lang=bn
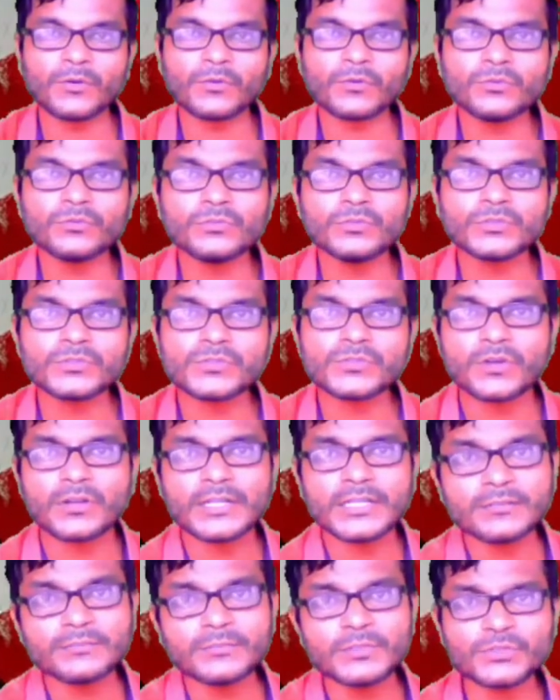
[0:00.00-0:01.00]
অঙ্কগুলো
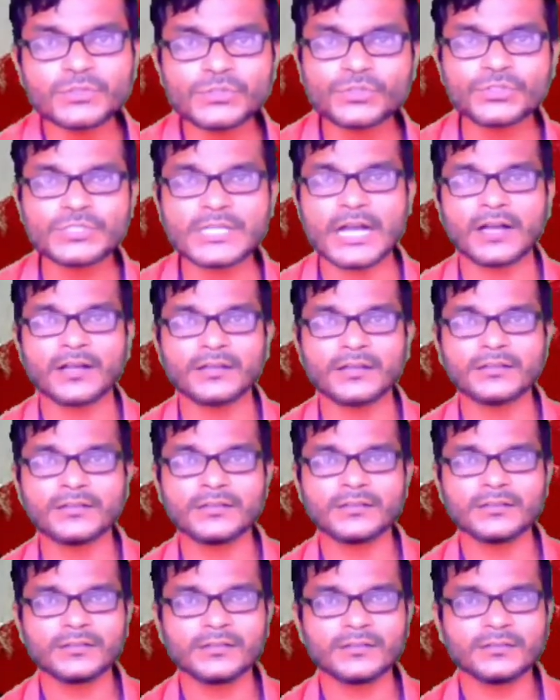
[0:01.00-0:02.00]
জলের মতো সোজা
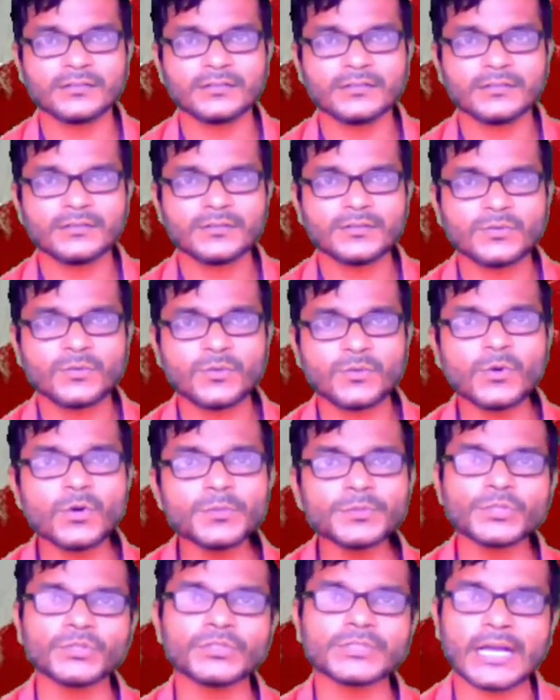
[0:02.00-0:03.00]
খুব
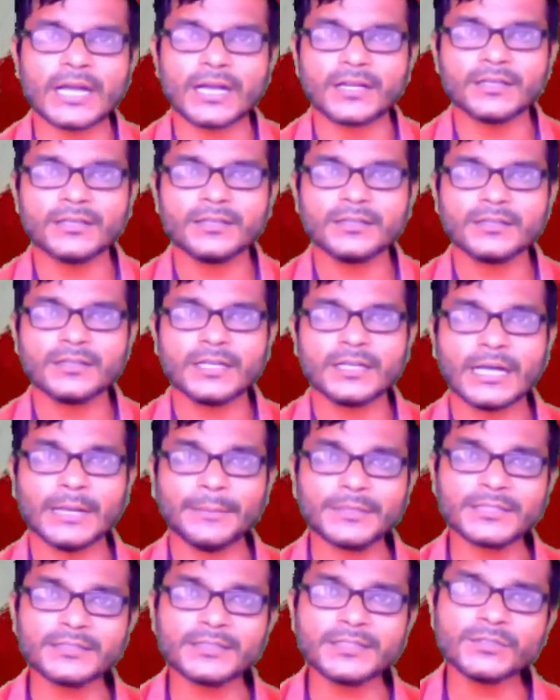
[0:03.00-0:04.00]
সোজা
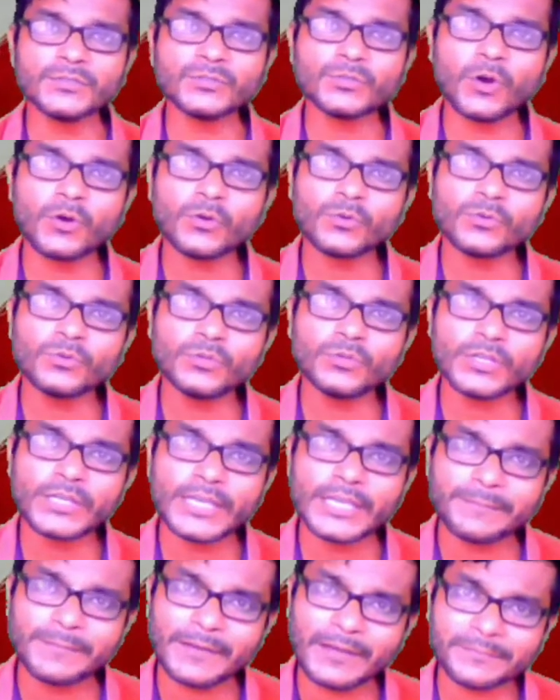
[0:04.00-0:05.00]
আমাদের কিন্তু অঙ্কগুলো
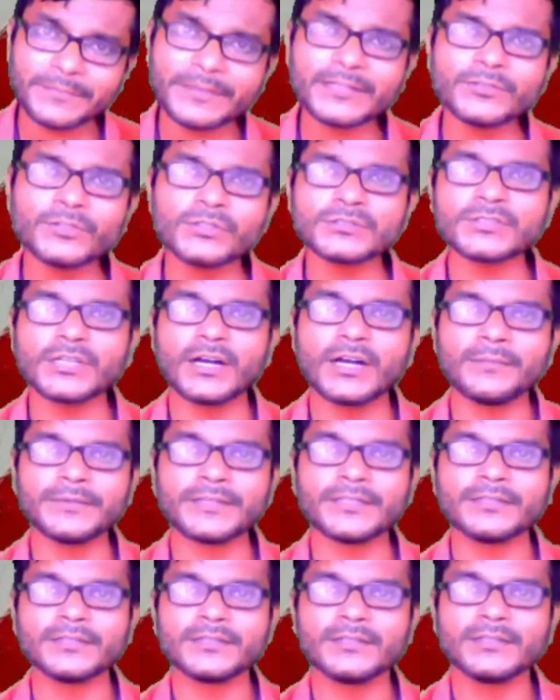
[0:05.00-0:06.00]
এভাবেই করতে হবে
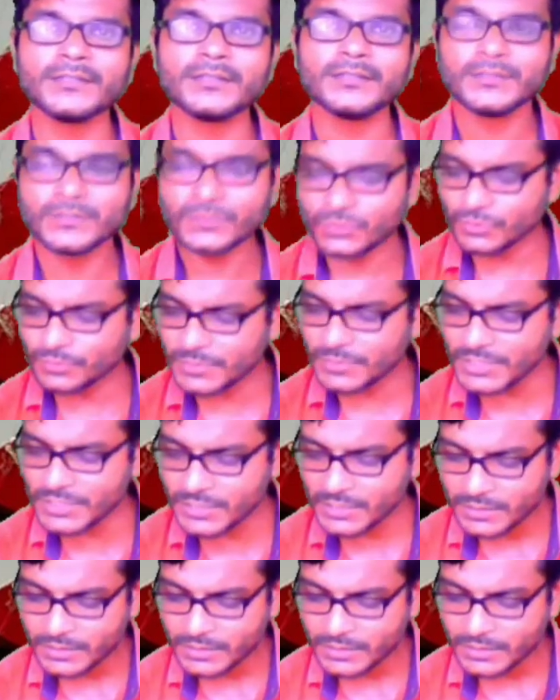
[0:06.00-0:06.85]
তুমি